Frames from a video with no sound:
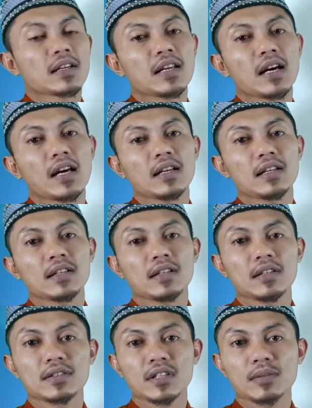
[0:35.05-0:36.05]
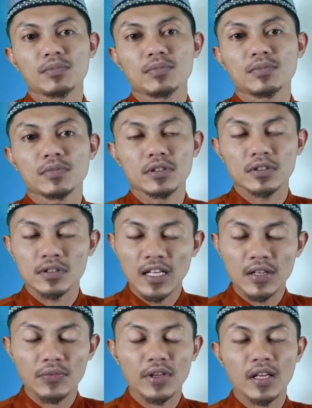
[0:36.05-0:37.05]
dan isim
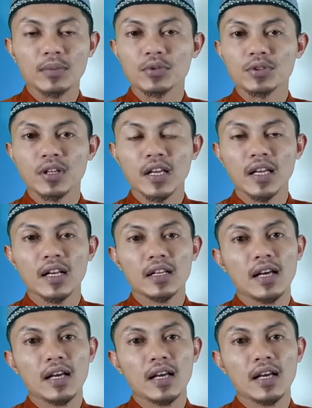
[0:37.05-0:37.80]
dan fi'il mudhari